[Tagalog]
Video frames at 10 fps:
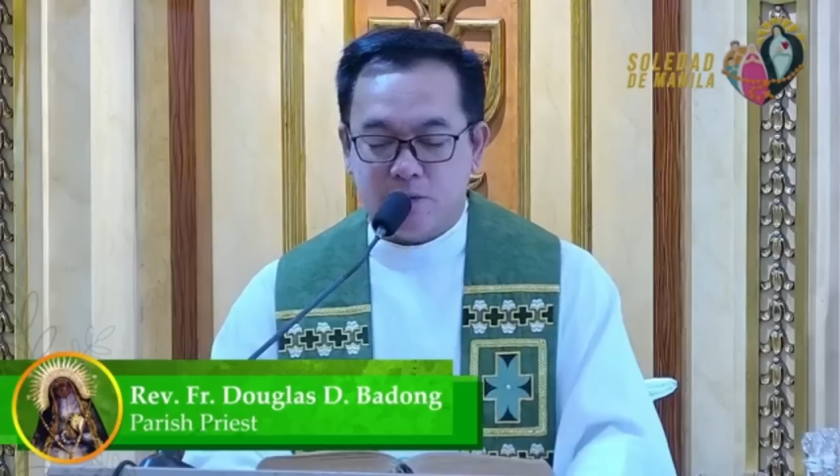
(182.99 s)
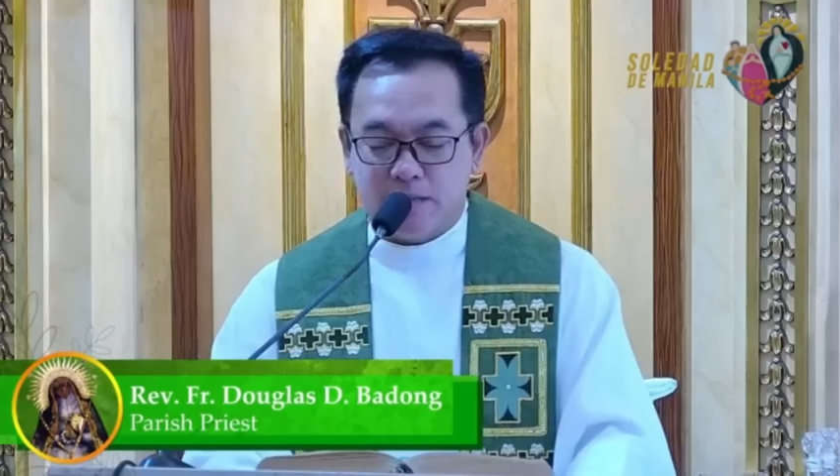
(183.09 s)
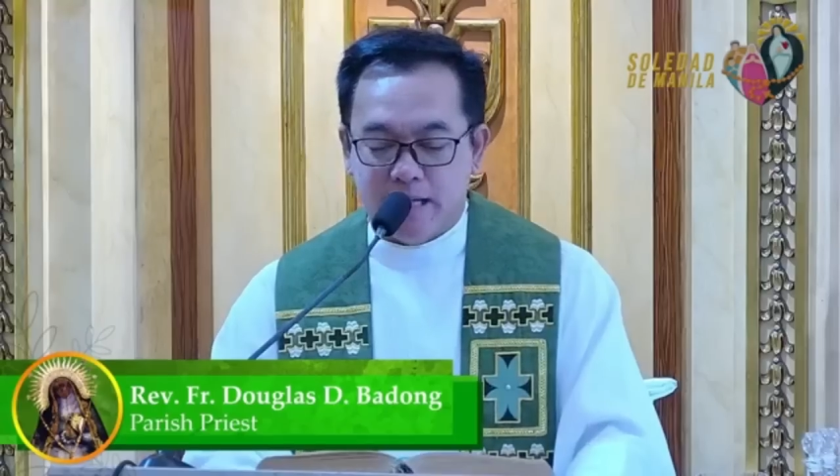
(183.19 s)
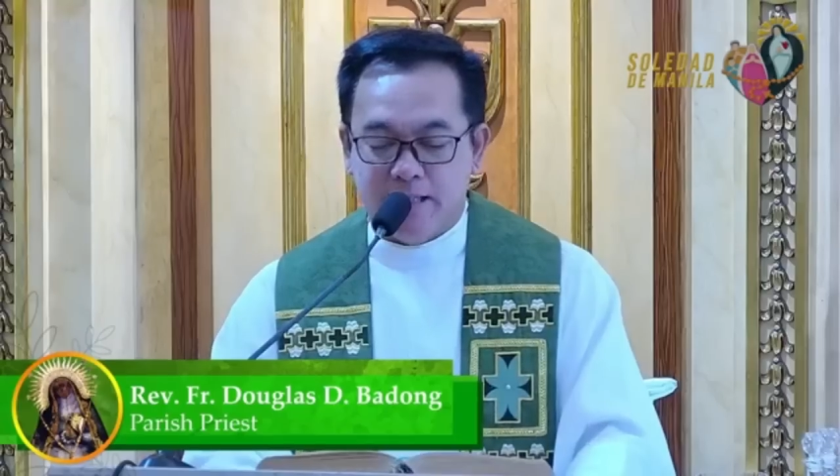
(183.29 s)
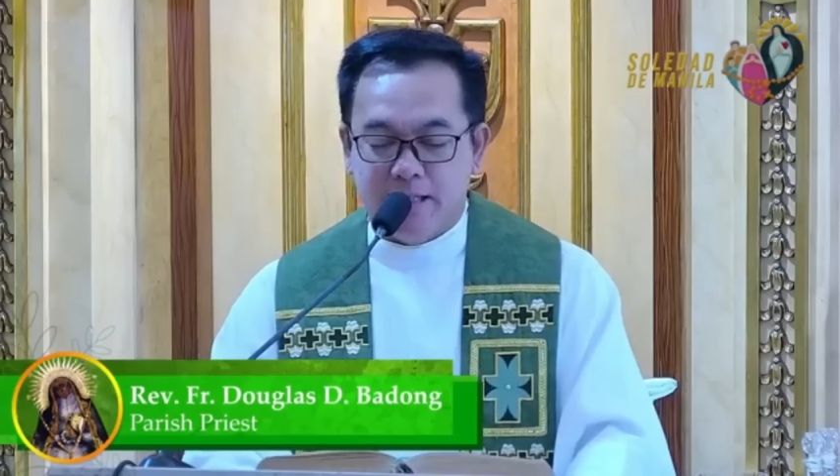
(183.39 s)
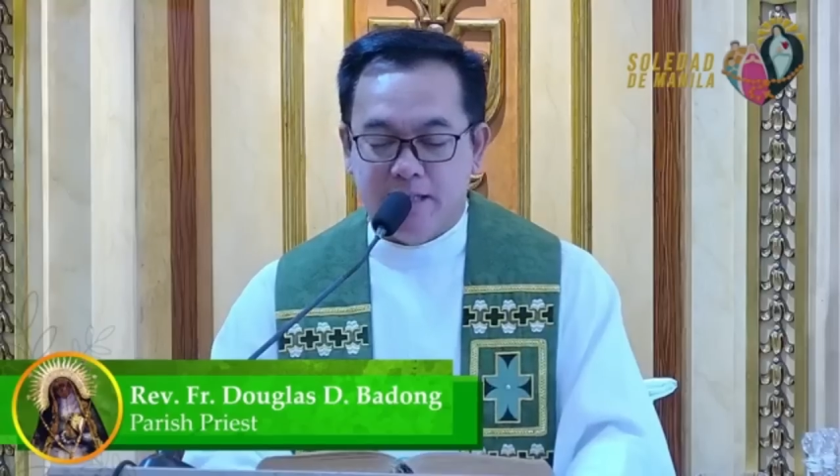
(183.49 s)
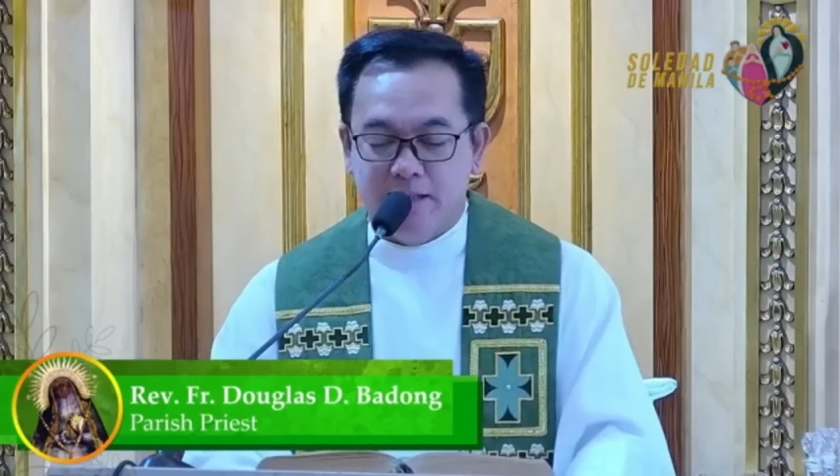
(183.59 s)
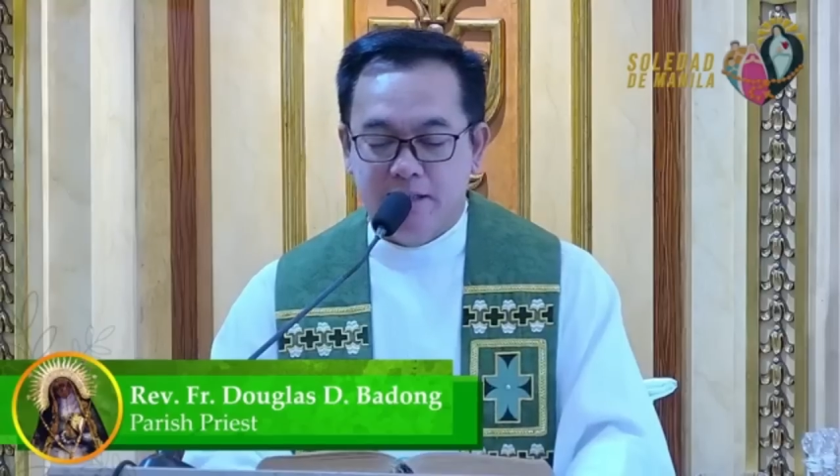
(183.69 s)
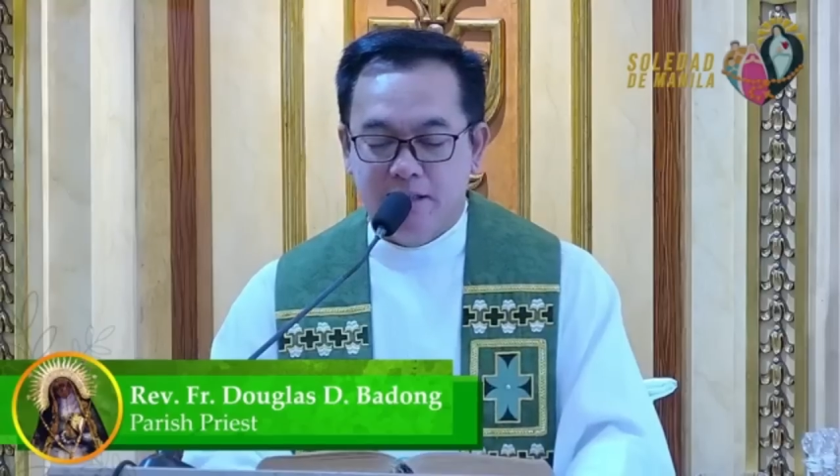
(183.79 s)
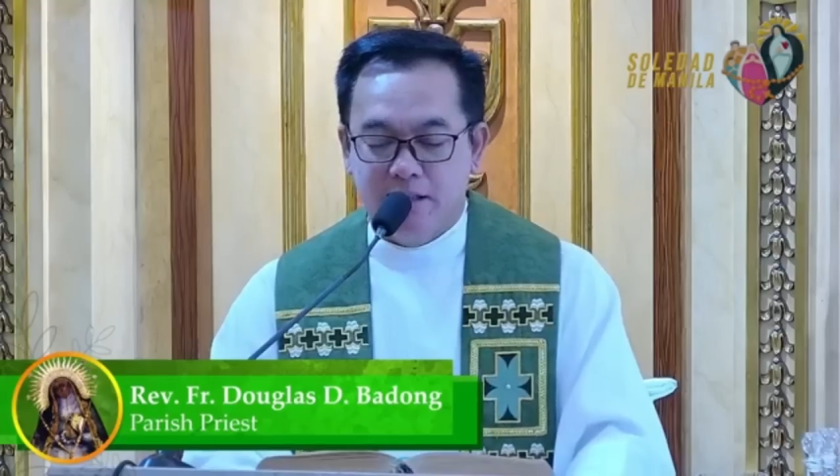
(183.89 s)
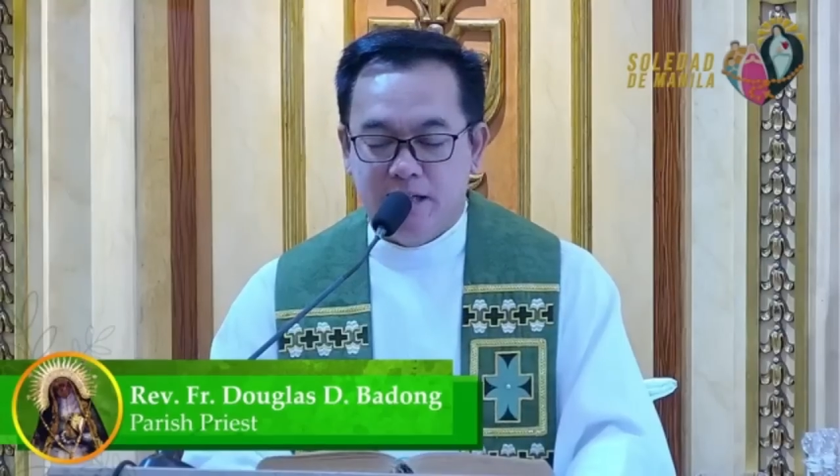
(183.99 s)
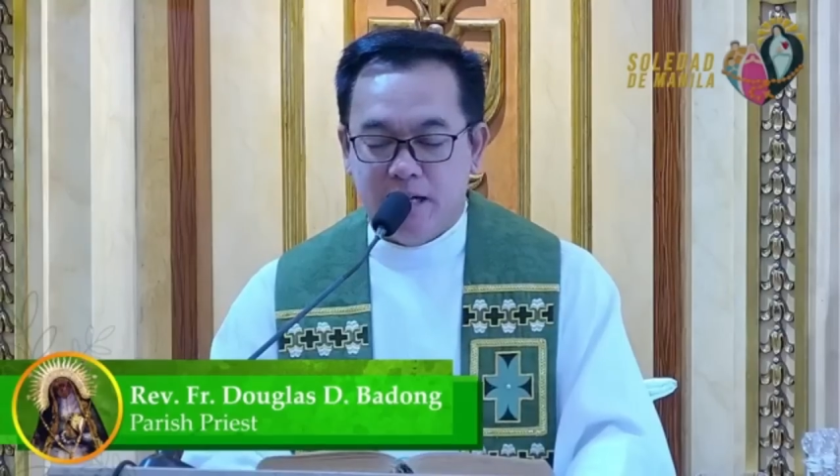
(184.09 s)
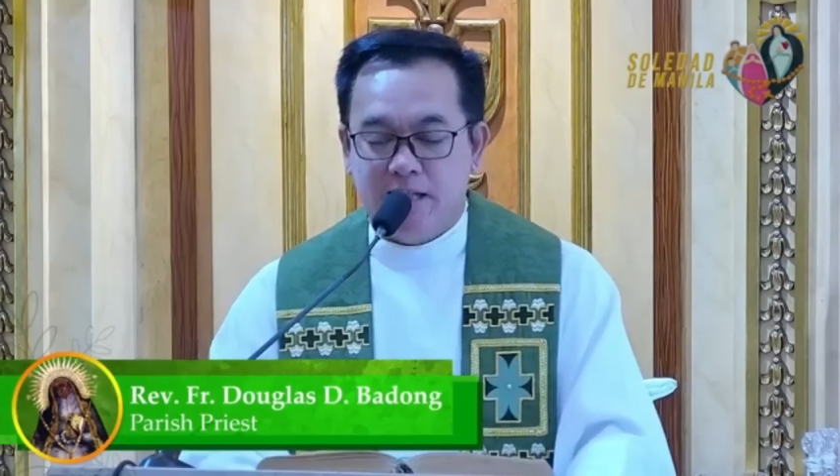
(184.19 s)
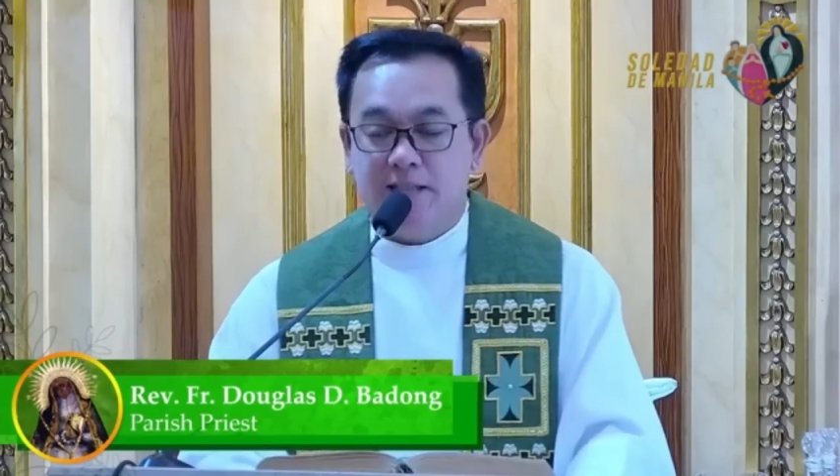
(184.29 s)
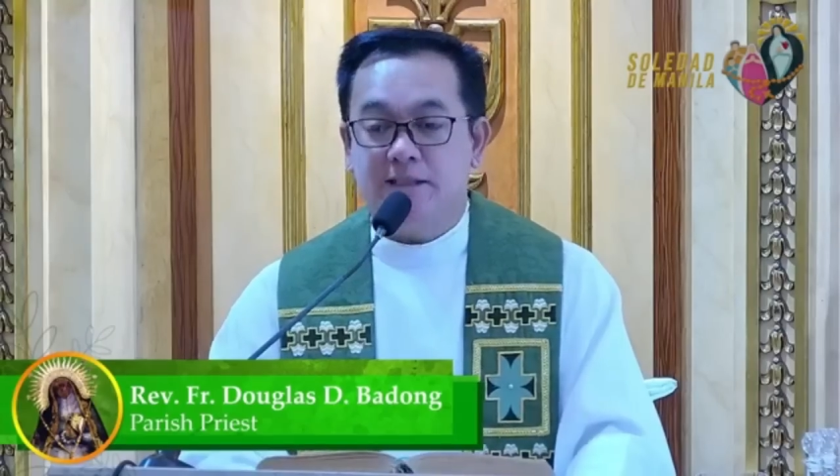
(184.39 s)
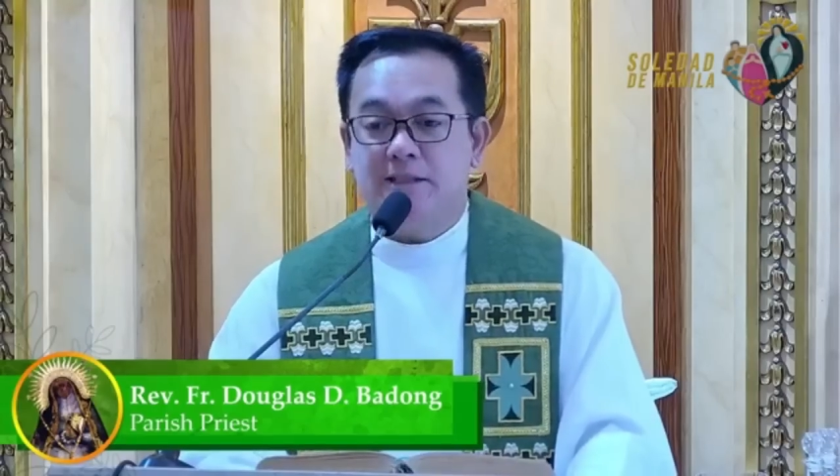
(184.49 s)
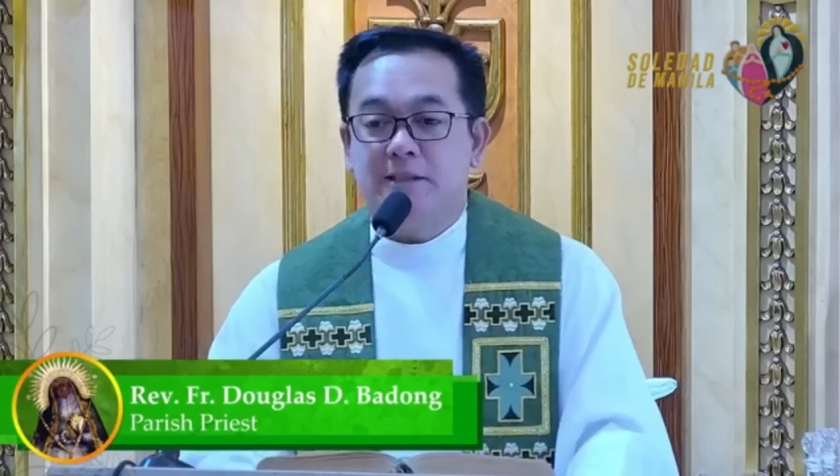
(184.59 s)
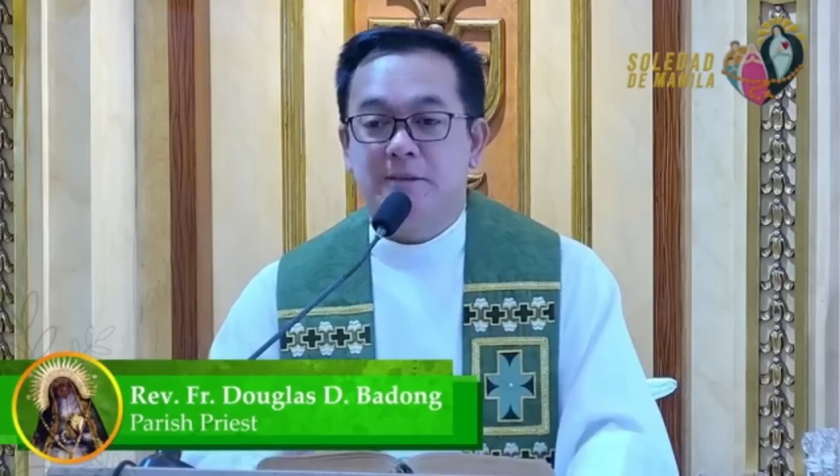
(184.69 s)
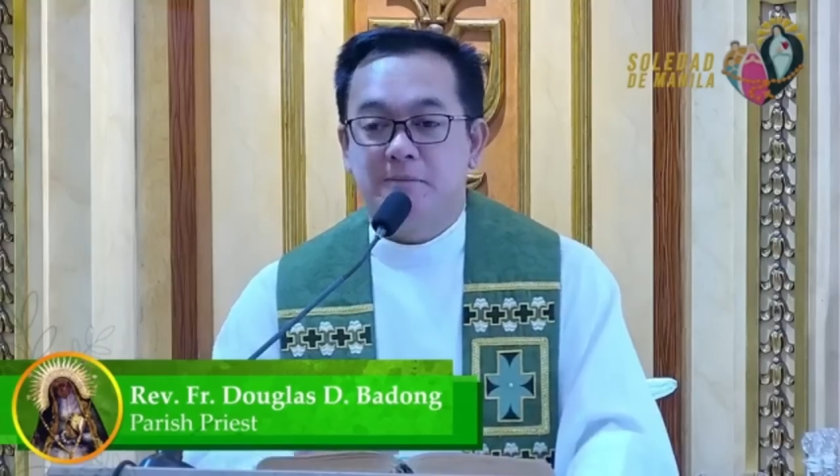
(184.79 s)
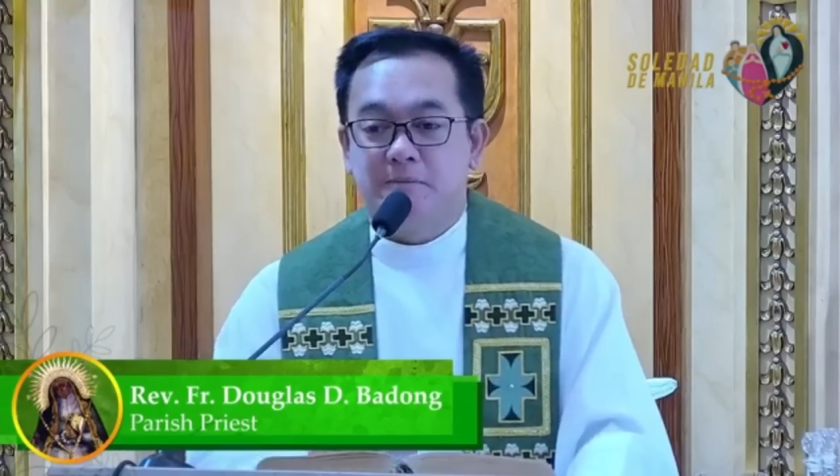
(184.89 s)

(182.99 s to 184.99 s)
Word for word: Susana at